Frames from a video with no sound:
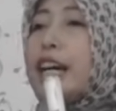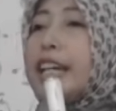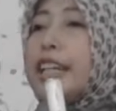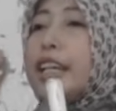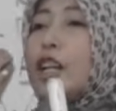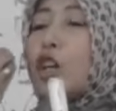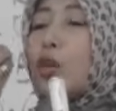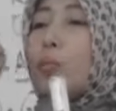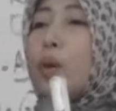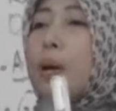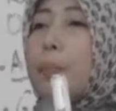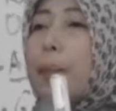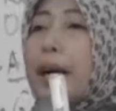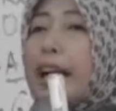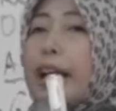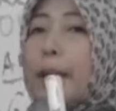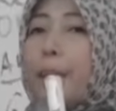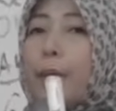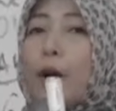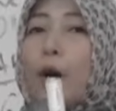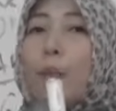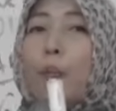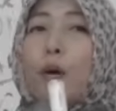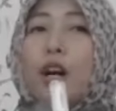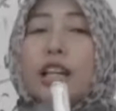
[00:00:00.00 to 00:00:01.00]
juga di rumah
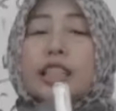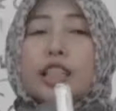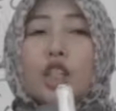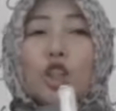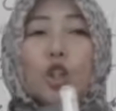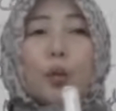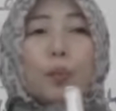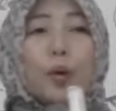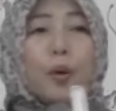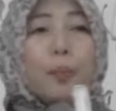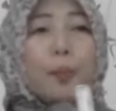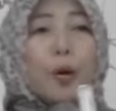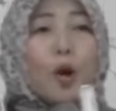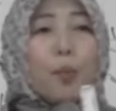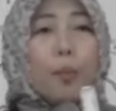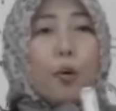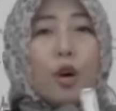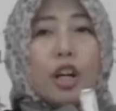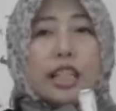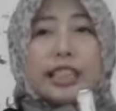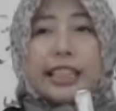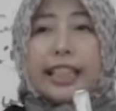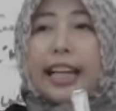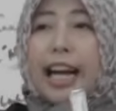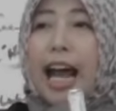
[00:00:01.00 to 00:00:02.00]
pakai propolis, itu pun
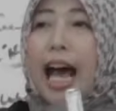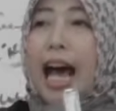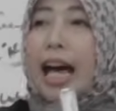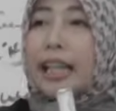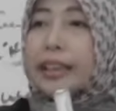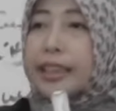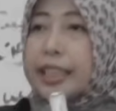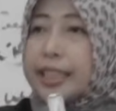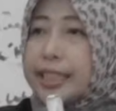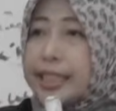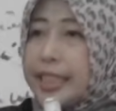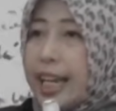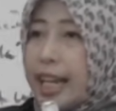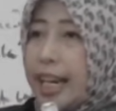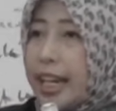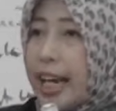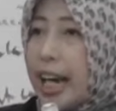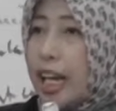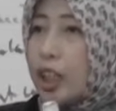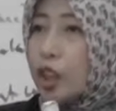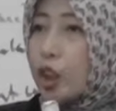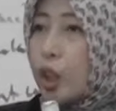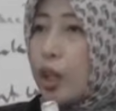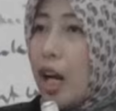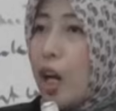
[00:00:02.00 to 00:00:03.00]
propolis gratis dari
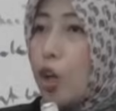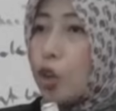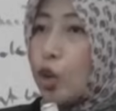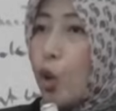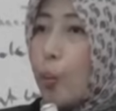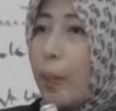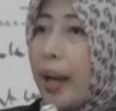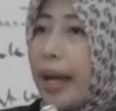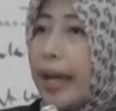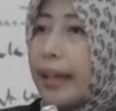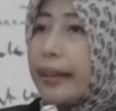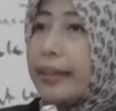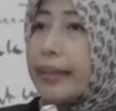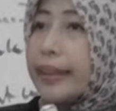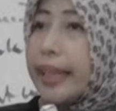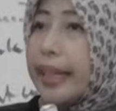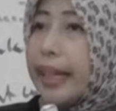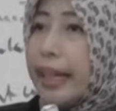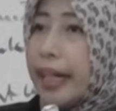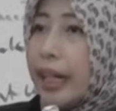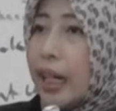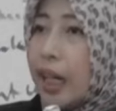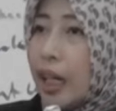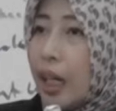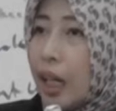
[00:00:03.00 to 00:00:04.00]
kantor auto
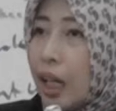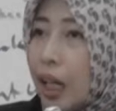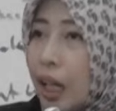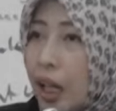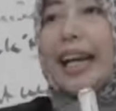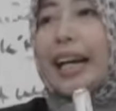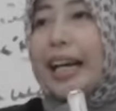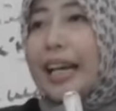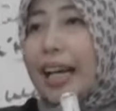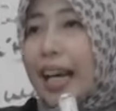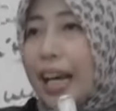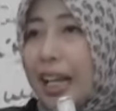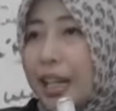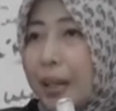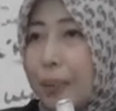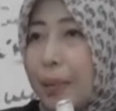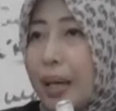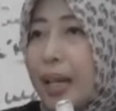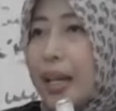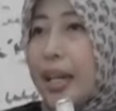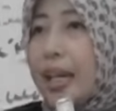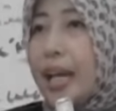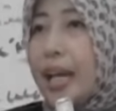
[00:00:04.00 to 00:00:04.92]
maintenance. Keren nggak ini